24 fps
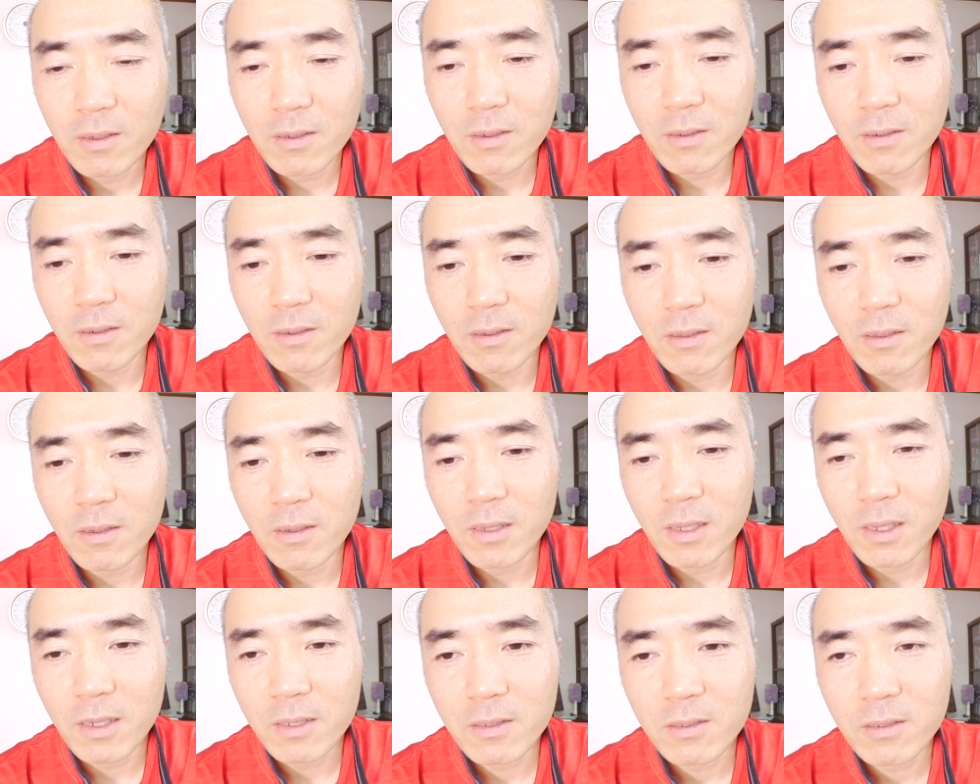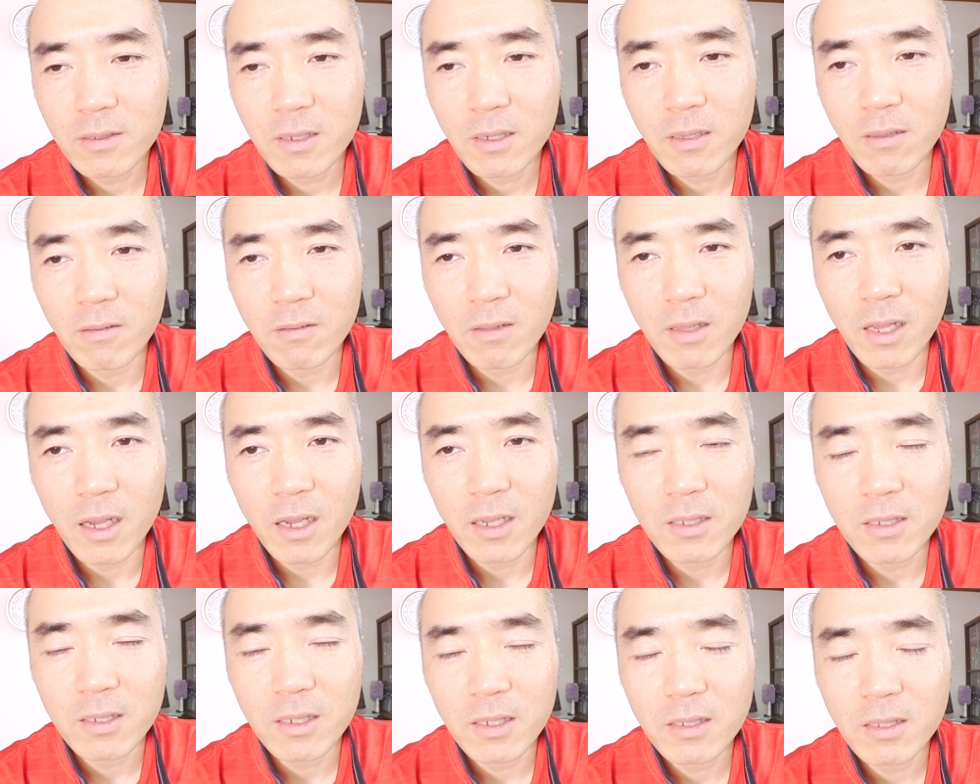うん、安いけどね、
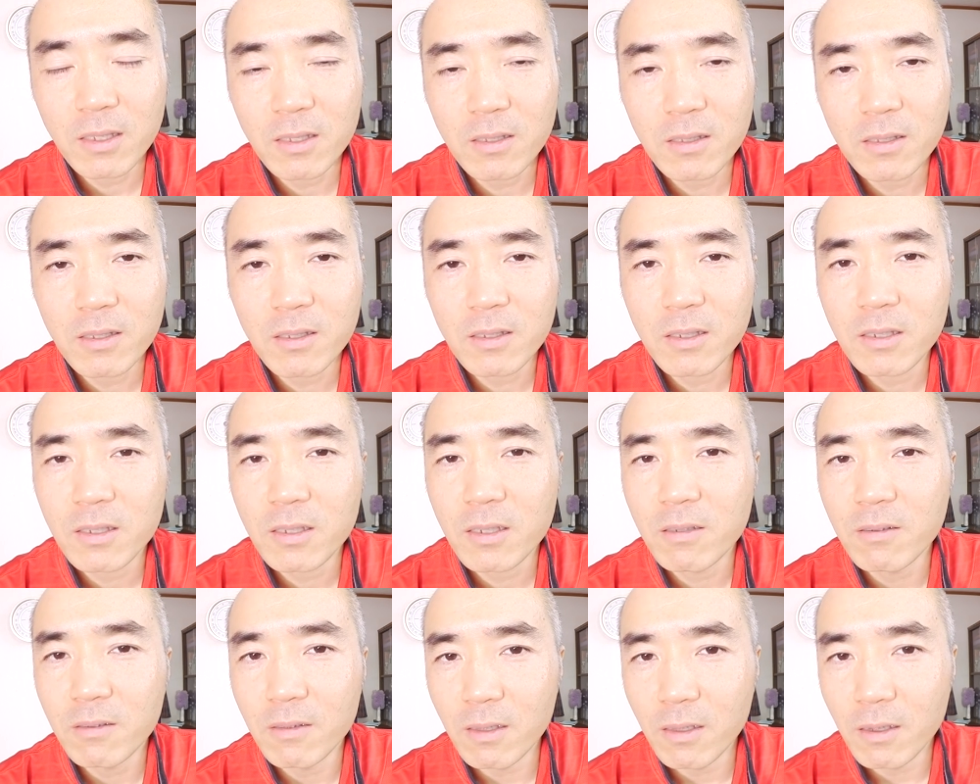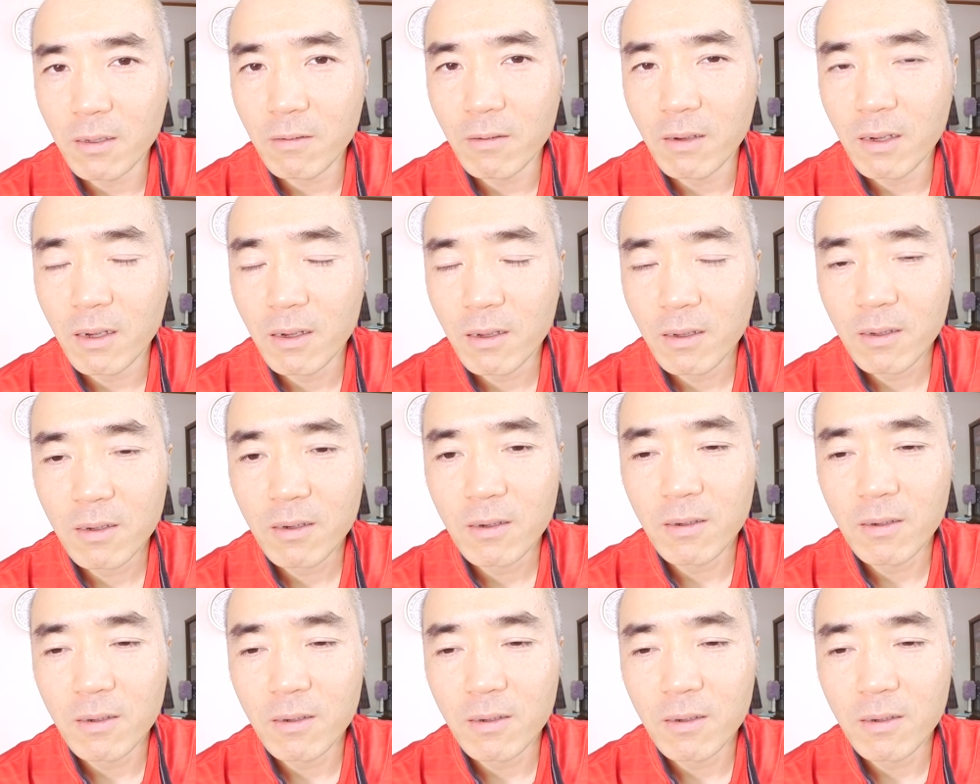味が全然違うんだわ。